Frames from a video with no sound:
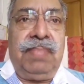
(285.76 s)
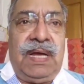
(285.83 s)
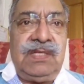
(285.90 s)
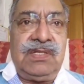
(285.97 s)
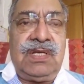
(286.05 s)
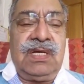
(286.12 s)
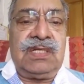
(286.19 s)

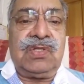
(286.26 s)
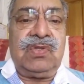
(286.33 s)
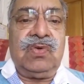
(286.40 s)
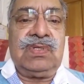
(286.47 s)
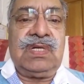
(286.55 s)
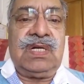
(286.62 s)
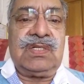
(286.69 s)
22 अगस्त
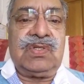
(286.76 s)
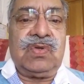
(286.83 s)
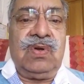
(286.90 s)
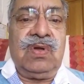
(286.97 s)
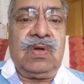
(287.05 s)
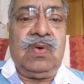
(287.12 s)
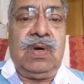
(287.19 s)

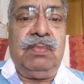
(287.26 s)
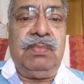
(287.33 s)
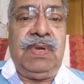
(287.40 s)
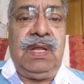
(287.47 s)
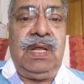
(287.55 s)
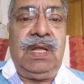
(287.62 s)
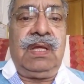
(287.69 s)
2016 को
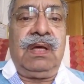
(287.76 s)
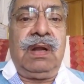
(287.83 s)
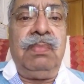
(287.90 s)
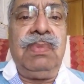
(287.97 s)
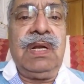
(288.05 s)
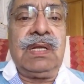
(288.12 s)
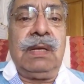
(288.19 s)
हमने एक
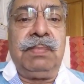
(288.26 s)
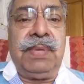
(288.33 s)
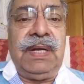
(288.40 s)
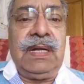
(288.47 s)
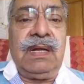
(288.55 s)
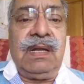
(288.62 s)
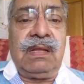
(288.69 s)
क्रिमिनल
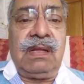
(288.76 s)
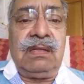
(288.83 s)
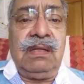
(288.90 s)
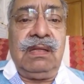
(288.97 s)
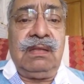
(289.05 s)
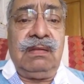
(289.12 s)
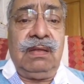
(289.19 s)
कंप्लेंट लिख के
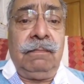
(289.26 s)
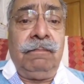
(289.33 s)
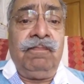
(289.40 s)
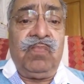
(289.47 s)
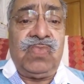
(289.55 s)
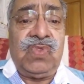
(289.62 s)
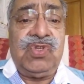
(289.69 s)
दी थी
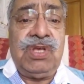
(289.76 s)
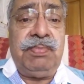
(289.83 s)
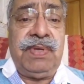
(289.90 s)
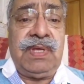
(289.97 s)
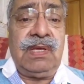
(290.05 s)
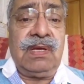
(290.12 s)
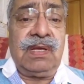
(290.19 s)

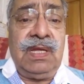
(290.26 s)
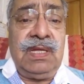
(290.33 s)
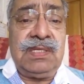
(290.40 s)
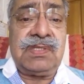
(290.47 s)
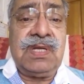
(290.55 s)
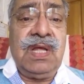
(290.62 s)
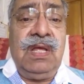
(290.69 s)
जेपी के
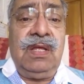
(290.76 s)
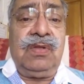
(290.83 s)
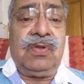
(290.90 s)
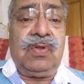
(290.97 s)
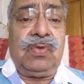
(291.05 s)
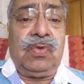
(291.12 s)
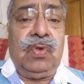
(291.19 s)
अगेंस्ट
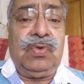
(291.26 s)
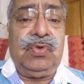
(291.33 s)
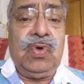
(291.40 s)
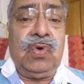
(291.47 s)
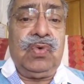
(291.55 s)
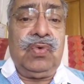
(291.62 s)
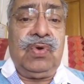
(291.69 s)
तो
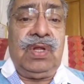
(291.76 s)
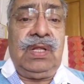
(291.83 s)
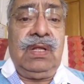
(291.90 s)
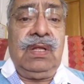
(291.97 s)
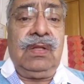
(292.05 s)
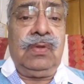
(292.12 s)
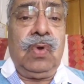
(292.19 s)
जो उन्होंने
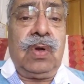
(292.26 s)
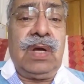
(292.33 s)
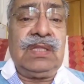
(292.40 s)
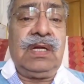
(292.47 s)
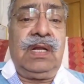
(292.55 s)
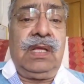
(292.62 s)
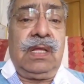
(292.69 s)

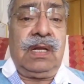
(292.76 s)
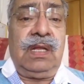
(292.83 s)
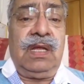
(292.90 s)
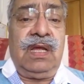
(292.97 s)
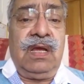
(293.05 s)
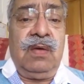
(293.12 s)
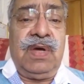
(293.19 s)
धोखाधड़ी करी
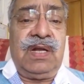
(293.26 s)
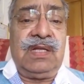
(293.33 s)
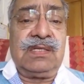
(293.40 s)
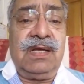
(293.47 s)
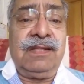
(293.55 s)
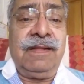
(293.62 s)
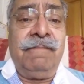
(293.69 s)
है हमारे
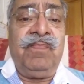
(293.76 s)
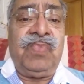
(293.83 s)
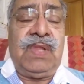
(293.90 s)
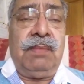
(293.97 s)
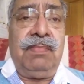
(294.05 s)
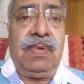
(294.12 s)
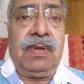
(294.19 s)
साथ
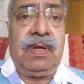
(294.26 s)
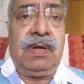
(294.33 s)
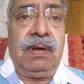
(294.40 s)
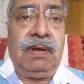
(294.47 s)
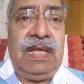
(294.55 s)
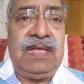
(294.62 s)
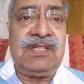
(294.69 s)

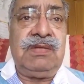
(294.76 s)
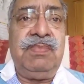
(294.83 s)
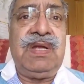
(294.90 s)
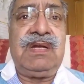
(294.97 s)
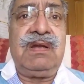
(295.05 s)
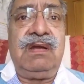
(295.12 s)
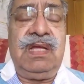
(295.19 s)

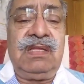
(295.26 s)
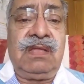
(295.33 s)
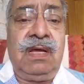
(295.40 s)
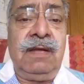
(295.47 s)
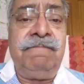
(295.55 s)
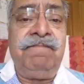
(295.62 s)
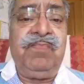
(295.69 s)
एस्टिमेटेड ये
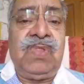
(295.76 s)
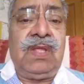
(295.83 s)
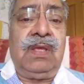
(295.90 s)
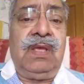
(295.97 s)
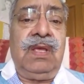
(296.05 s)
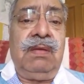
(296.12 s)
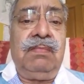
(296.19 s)
था
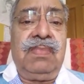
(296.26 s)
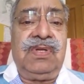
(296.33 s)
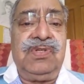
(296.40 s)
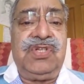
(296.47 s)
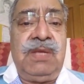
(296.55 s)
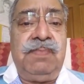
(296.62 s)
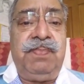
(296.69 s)
कि
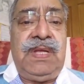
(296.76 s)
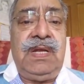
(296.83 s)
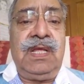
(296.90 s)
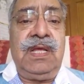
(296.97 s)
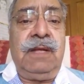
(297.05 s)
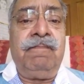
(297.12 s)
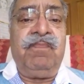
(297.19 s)
जेपी
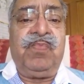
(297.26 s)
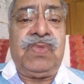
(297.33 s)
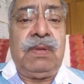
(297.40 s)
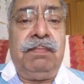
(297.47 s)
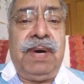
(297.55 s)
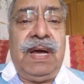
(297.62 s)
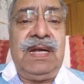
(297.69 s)
ने
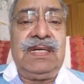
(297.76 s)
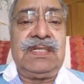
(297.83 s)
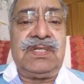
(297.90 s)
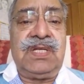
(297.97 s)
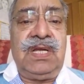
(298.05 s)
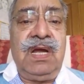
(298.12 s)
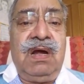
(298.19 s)
बायर
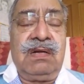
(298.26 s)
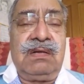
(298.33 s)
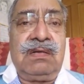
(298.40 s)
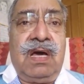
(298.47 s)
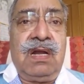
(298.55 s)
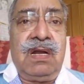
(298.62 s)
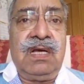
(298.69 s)
से
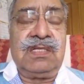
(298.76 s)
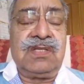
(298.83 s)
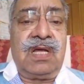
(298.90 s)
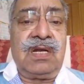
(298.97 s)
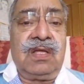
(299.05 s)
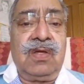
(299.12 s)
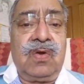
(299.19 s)
अट्ठारह
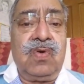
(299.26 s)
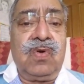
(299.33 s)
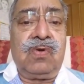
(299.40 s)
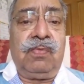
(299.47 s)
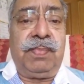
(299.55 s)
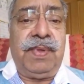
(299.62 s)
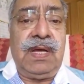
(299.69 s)
हज़ार
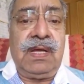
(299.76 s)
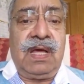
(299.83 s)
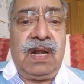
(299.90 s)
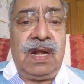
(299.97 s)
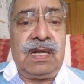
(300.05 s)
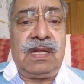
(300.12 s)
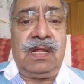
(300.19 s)
करोड़ रुपया
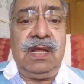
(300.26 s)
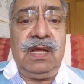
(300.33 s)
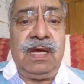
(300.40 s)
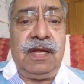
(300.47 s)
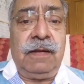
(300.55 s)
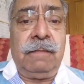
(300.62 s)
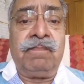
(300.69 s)
कलेक्ट
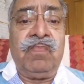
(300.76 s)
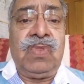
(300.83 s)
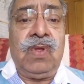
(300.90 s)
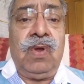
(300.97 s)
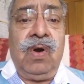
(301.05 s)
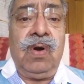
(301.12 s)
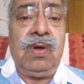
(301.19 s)
किया है
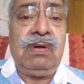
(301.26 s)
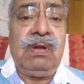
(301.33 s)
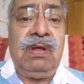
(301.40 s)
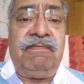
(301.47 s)
और